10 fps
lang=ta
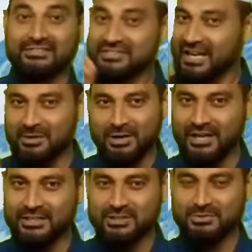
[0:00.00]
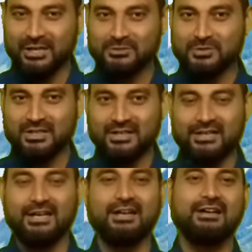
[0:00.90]
அஸ்லாம் அலைக்கும் யார்
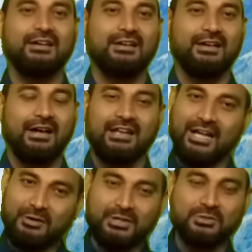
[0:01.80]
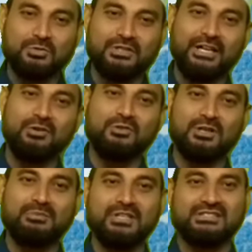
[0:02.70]
சொல்லலன்னா அல்லாஹுடைய தூதரே
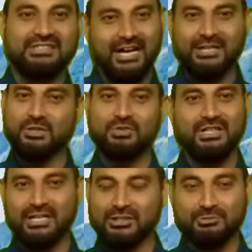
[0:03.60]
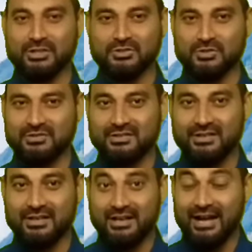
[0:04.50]
உங்கள் மீது சாந்தி உண்டாகட்டும் அர்த்தம்
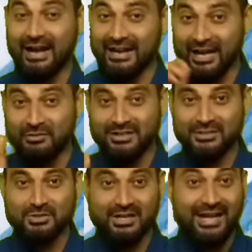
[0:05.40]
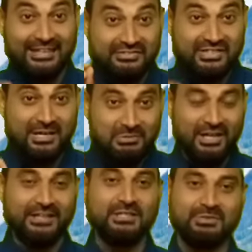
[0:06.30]
ஆனால் அவங்க என்ன சொல்கிறாங்கன்னா அஸ்ஸாம்
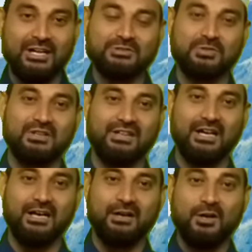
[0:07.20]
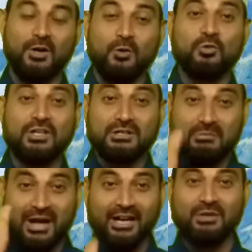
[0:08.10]
அலைக்கும் யார சொல்லலா உங்களுக்கு
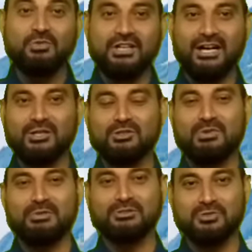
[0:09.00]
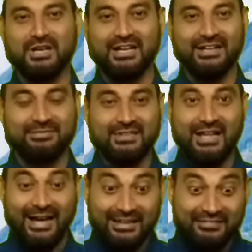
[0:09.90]
மரணம் உண்டாகட்டும் அப்படின்னு சொல்கிறாங்க
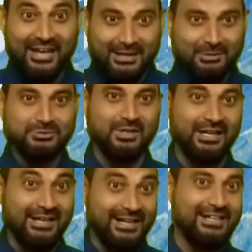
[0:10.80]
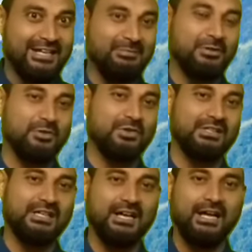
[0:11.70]
அதை வேகமாக சொல்கிறாங்க கண்டுக்காமல்
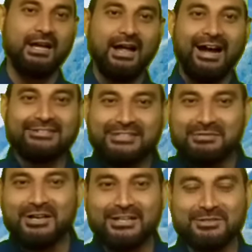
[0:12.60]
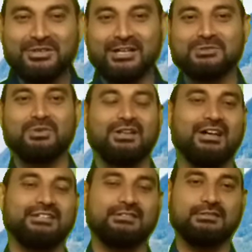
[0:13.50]
இருக்கணுன்றதுக்காக அஸ்ஸாம் அலைக்கும் யார
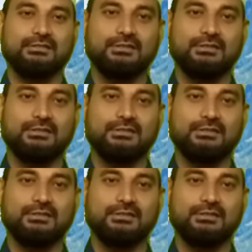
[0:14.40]
சொல்லலான்னு